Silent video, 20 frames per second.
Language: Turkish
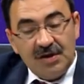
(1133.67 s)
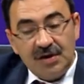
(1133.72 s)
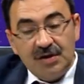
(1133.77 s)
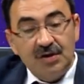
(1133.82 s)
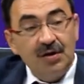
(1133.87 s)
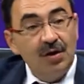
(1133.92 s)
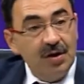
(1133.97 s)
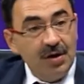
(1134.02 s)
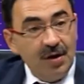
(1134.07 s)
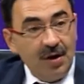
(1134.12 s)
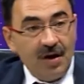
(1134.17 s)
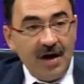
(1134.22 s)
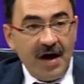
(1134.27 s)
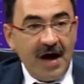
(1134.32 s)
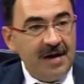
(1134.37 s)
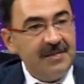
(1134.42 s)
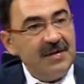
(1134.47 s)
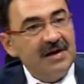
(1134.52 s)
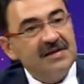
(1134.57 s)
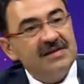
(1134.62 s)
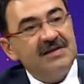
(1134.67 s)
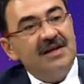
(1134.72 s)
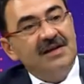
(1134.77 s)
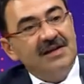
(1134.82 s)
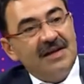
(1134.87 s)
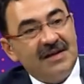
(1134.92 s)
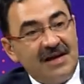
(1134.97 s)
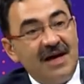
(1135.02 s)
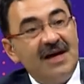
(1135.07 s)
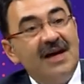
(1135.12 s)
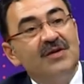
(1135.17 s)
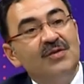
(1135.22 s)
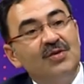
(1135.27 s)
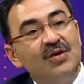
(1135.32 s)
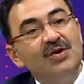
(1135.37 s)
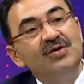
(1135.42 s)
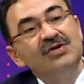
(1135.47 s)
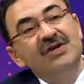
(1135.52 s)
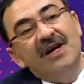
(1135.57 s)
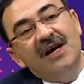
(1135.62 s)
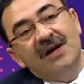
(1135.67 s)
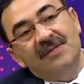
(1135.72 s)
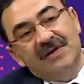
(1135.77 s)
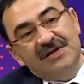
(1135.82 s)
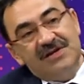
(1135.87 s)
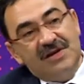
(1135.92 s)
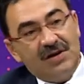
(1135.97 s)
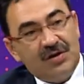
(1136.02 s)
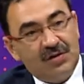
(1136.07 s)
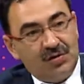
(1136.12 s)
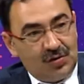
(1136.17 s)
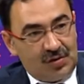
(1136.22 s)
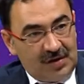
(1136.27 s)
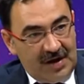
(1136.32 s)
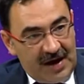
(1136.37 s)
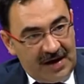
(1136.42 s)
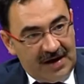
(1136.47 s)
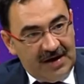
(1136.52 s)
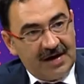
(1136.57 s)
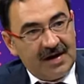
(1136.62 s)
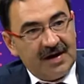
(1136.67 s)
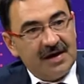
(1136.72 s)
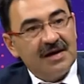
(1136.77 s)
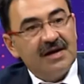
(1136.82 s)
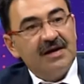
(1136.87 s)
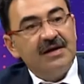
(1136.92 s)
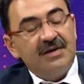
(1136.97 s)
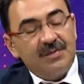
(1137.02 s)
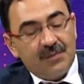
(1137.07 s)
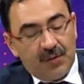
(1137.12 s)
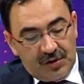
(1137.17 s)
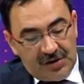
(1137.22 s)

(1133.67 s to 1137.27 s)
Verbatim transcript: Yo yo Ermenistan'daki hani ha, önce Ermenistan'daki, Ermenistan'daki ha, önce orayı boşaltıyor.